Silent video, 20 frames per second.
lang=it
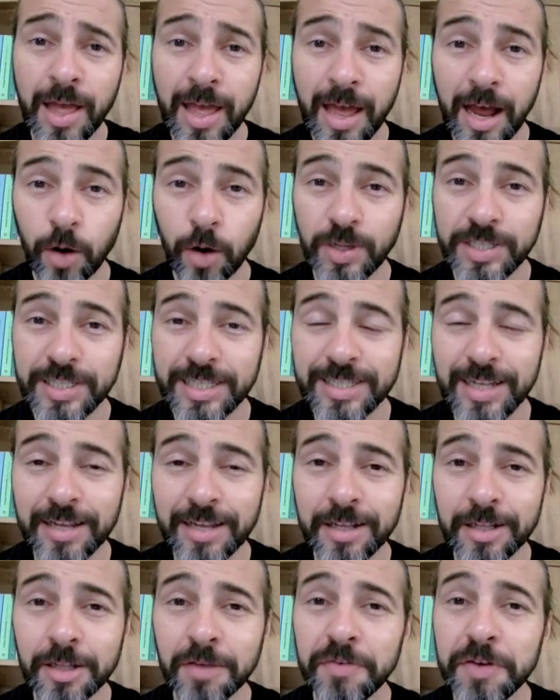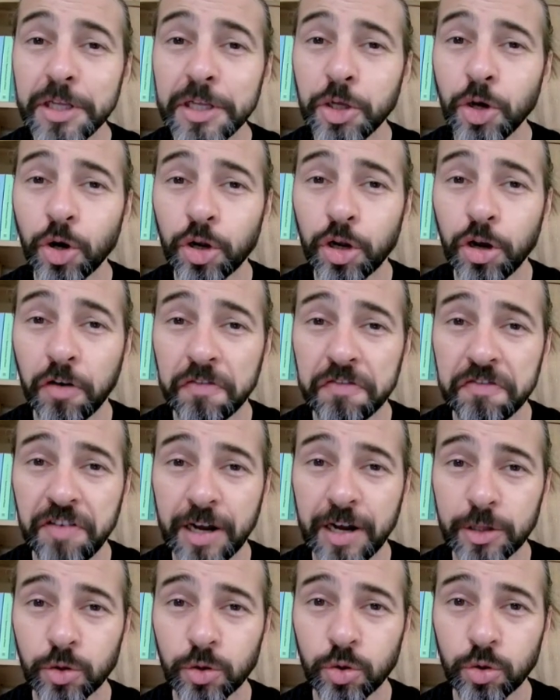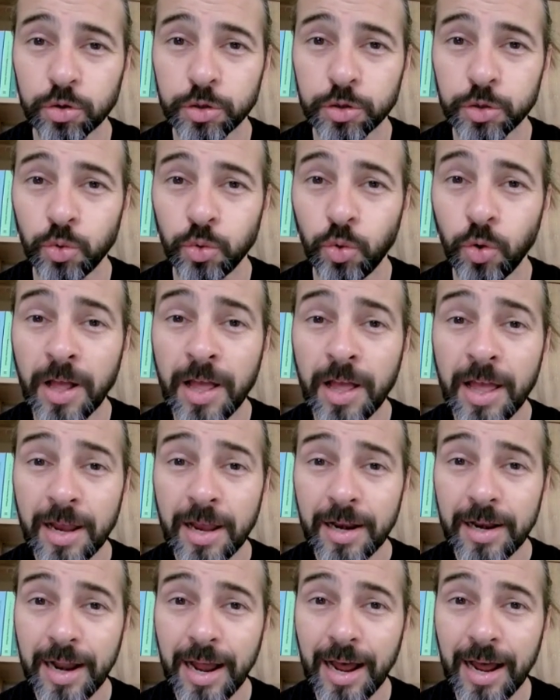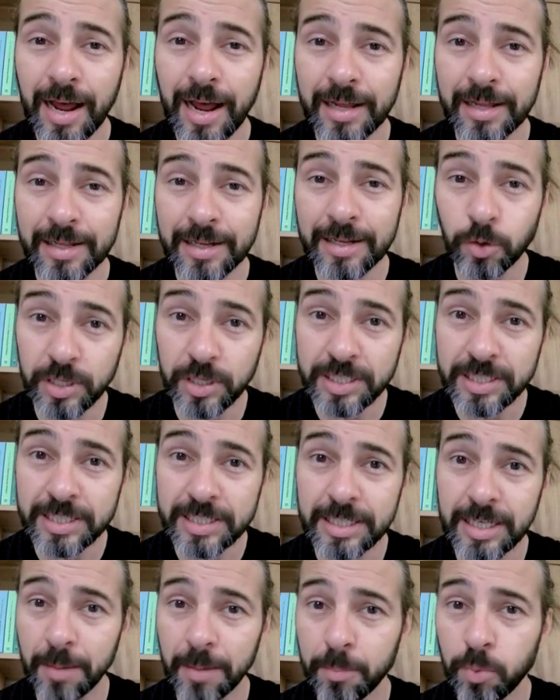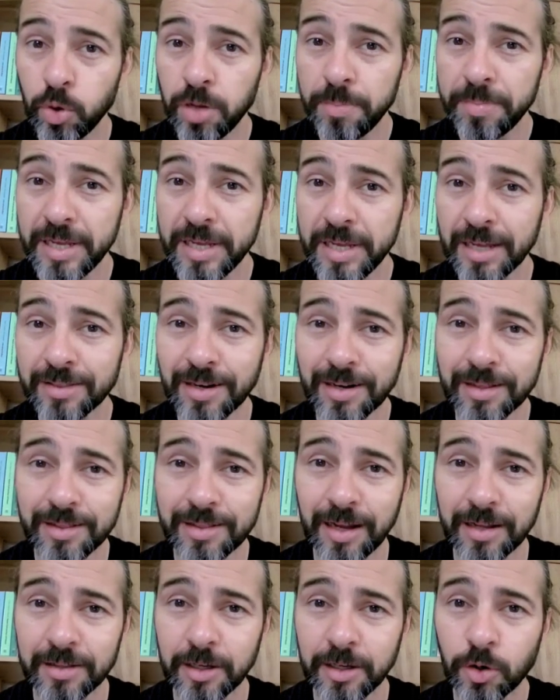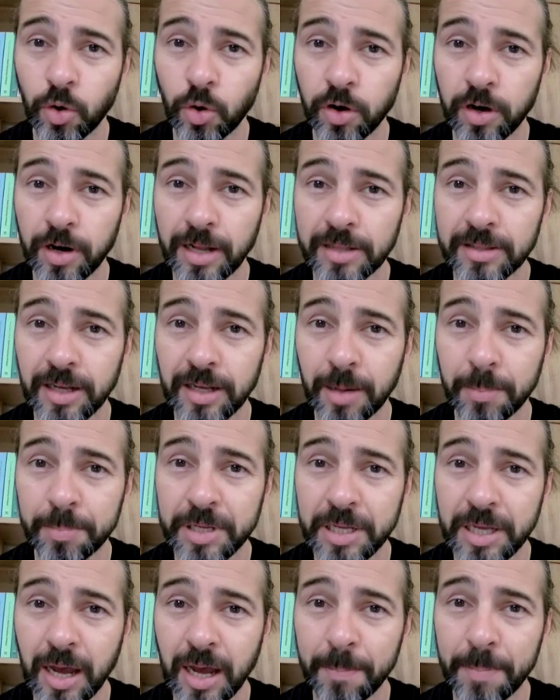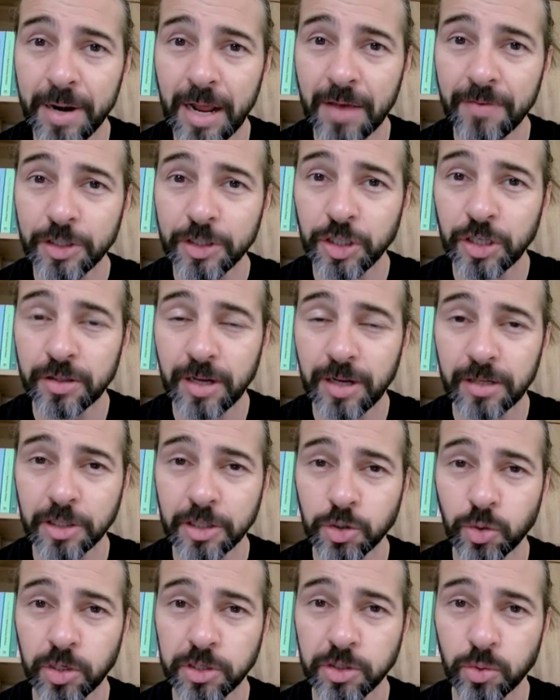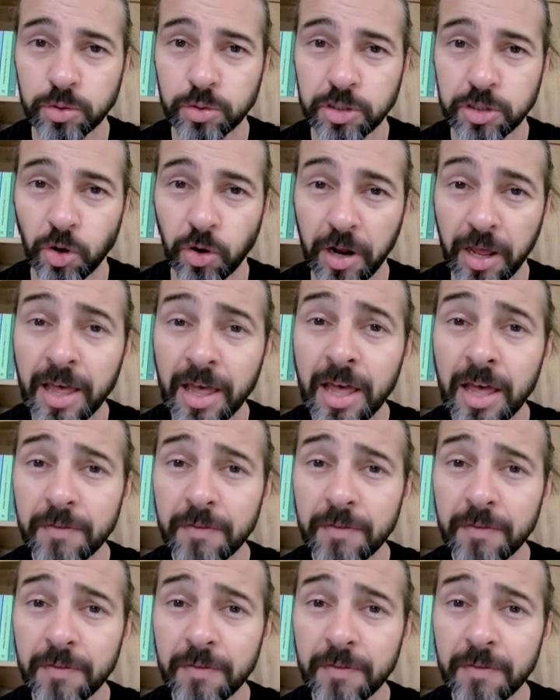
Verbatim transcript: a questa serie di video che ho fatto sull'anoressia e bulimia trattate con la terapia breve centrata sulla soluzione.